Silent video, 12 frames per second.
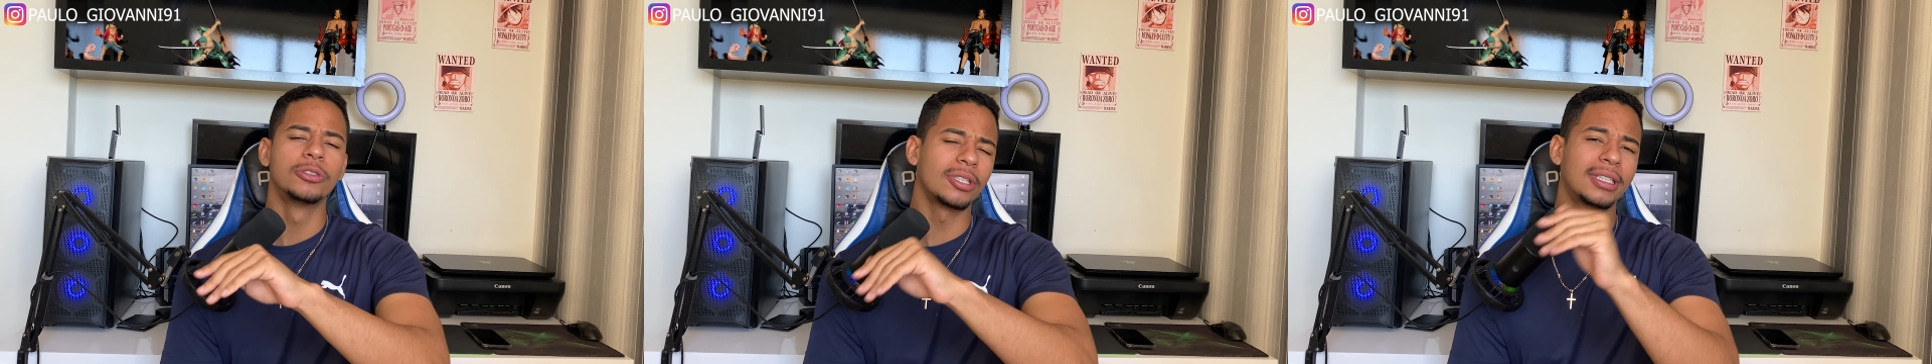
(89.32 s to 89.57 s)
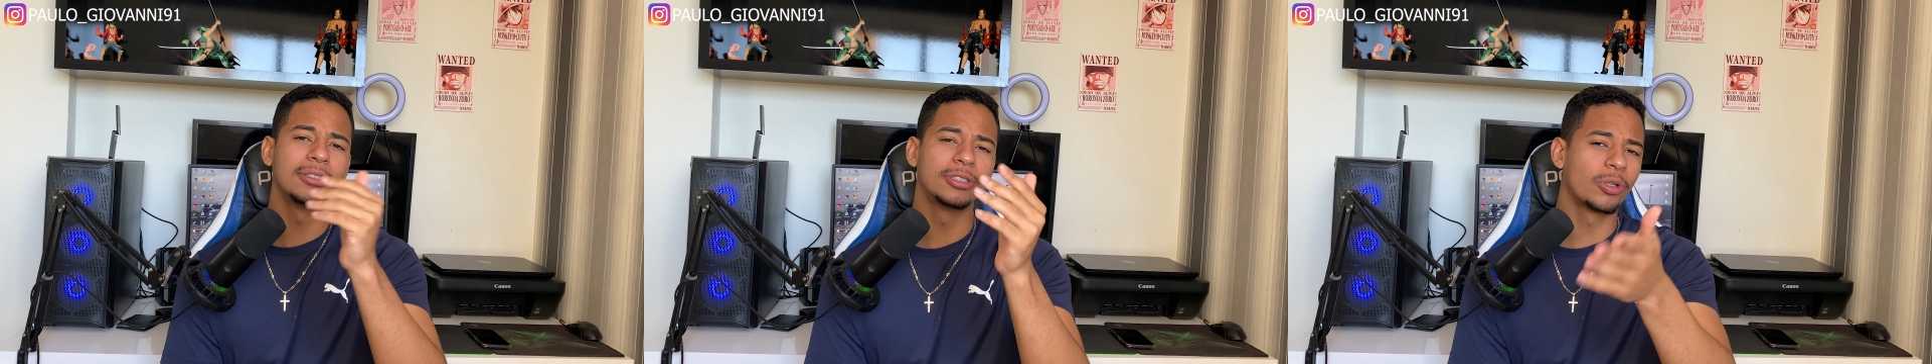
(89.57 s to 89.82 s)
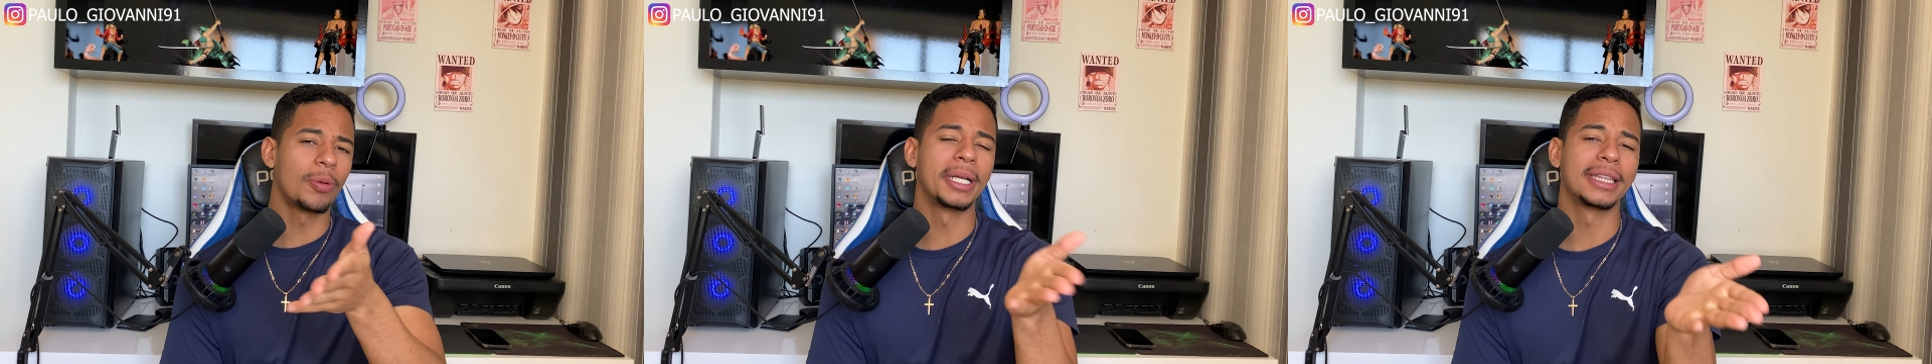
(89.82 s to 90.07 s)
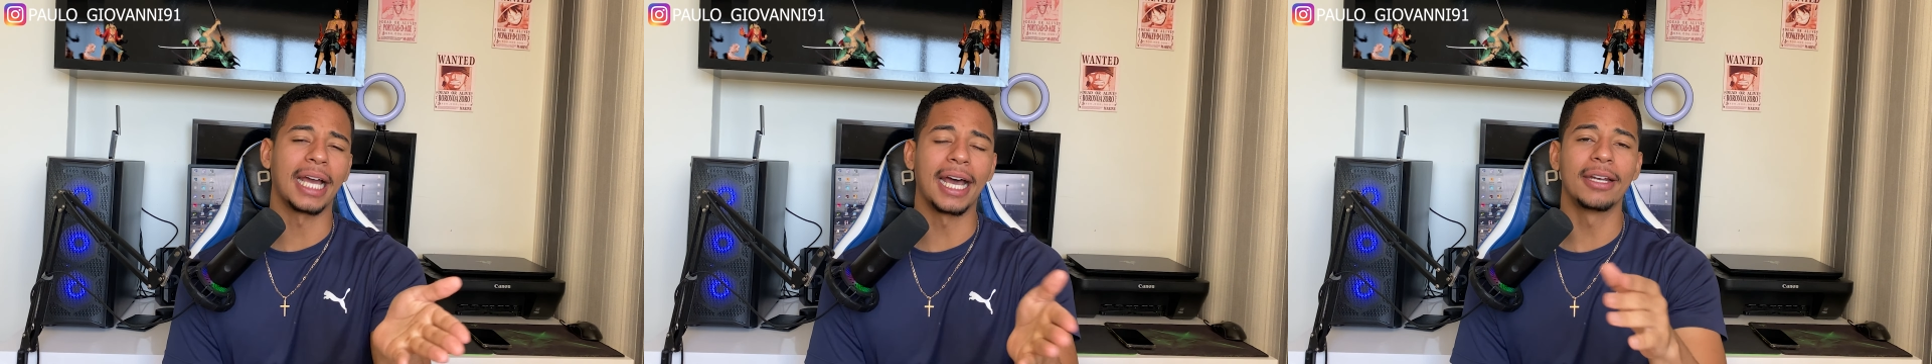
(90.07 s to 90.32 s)
sorteios de
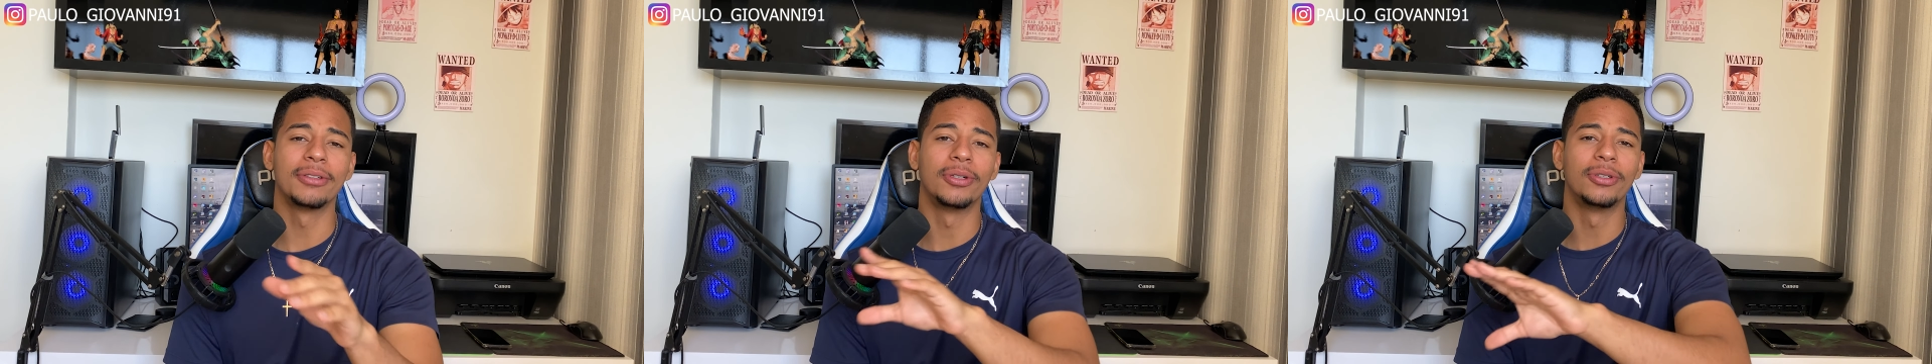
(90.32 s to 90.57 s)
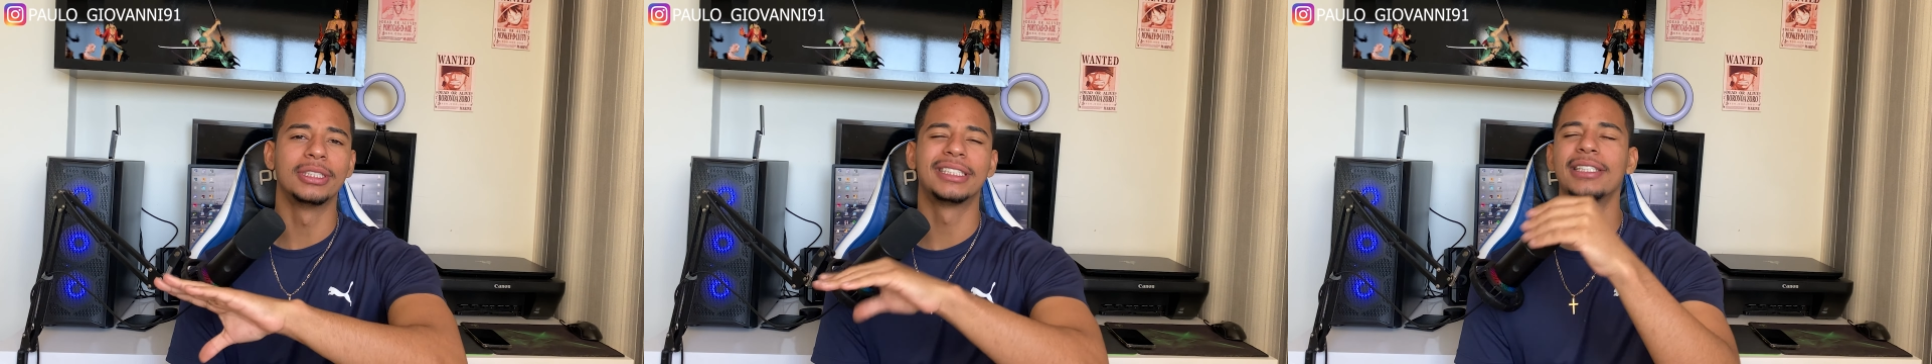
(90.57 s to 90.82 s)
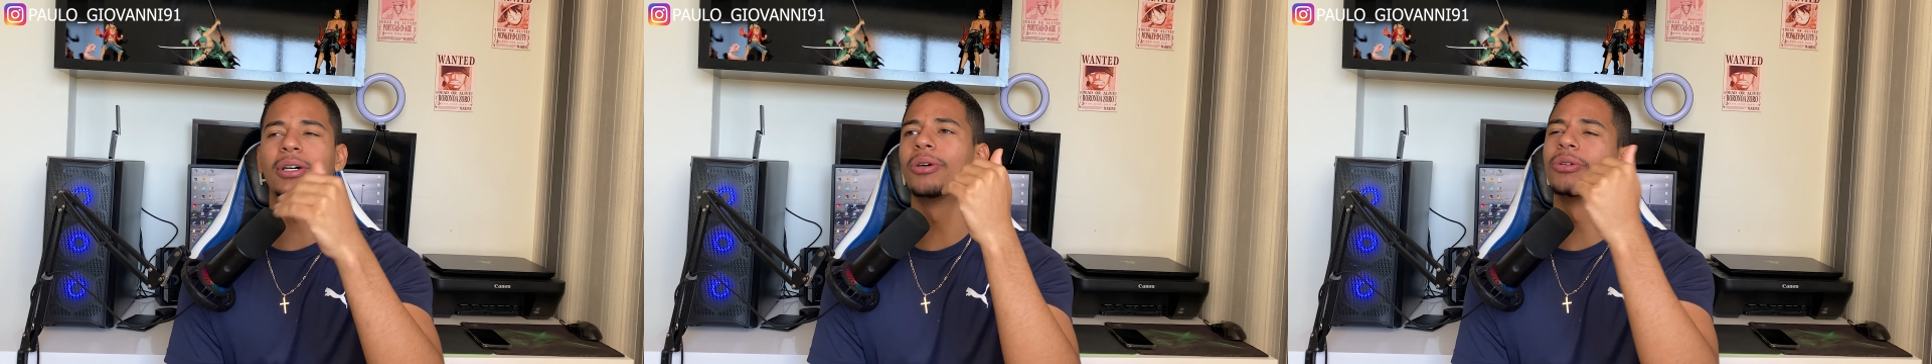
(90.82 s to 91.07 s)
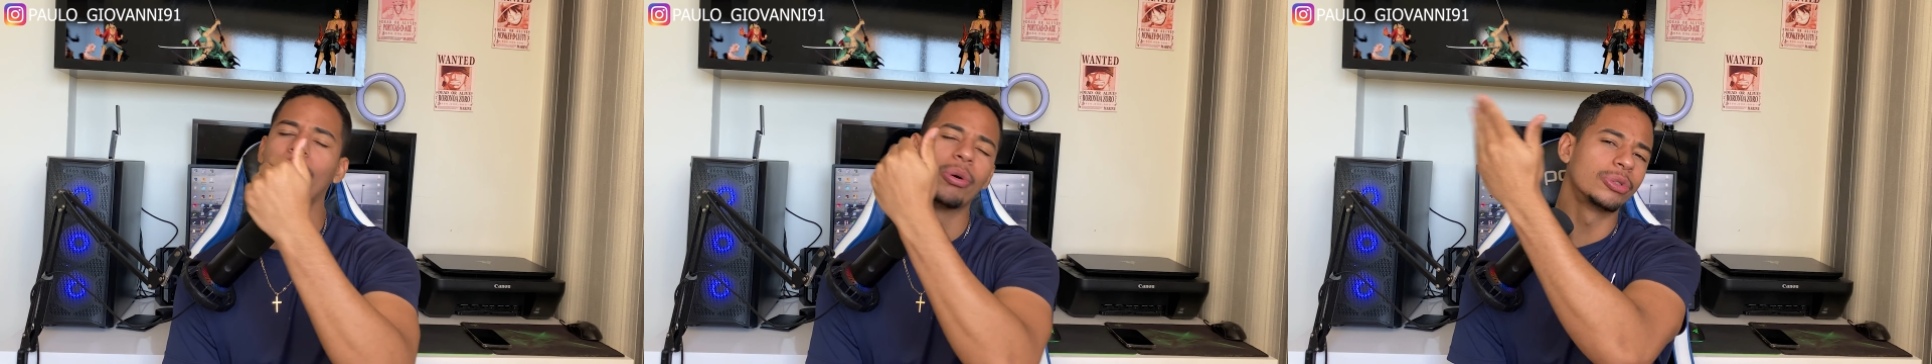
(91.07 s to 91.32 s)
comentário, onde tinha
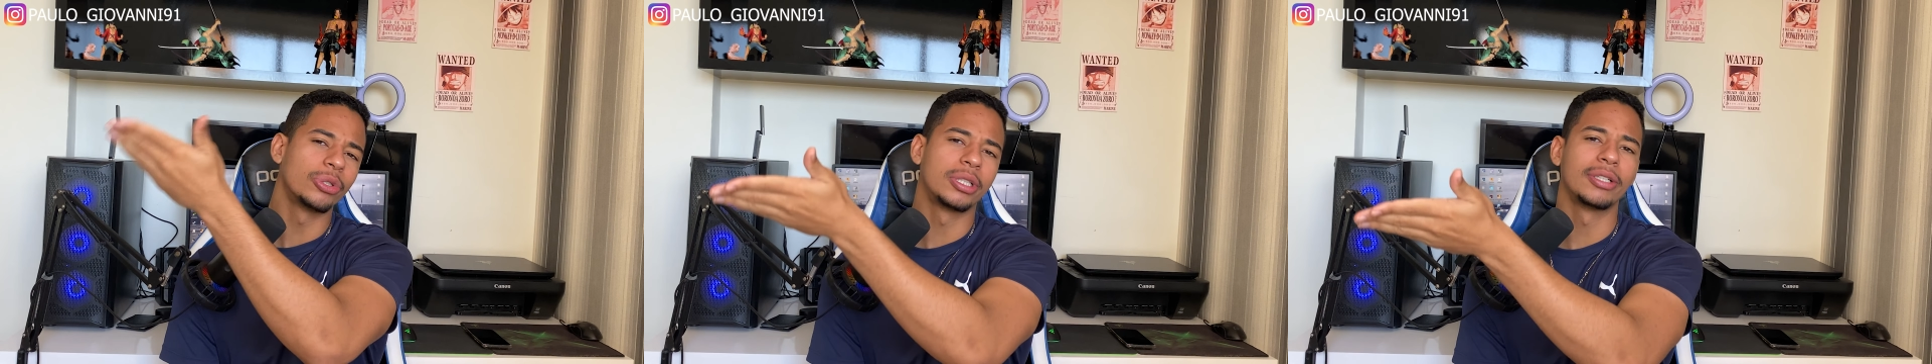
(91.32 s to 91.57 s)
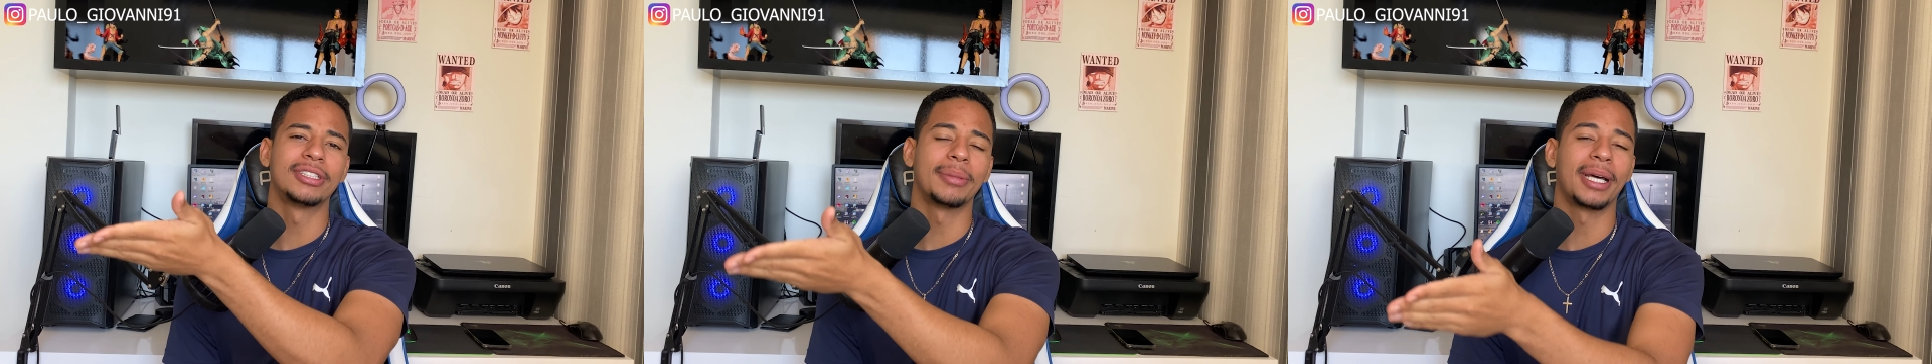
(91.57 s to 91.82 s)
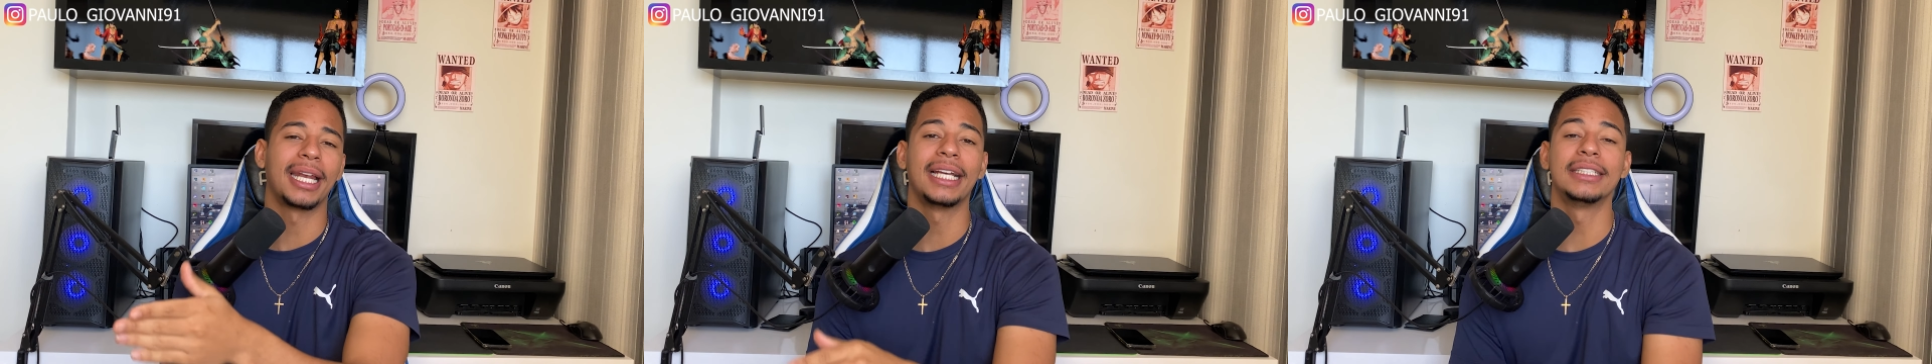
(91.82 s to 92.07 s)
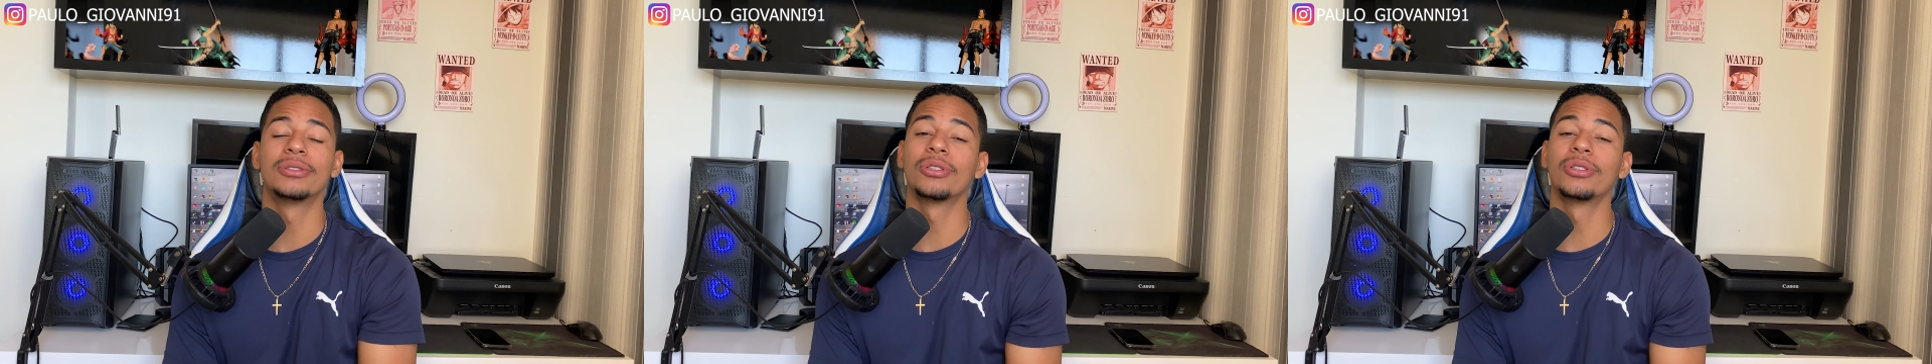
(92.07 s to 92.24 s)
ou, ou sorteios semanais.